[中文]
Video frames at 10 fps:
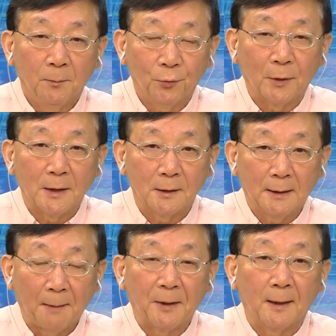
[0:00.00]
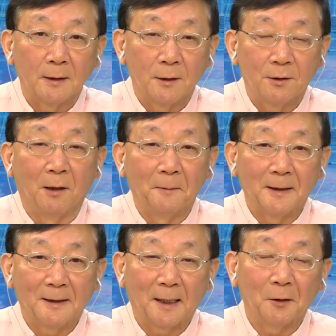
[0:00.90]
不管是大便还是小
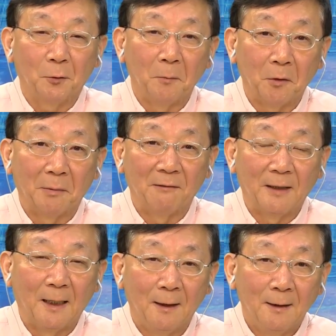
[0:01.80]
便，大概都没有办法，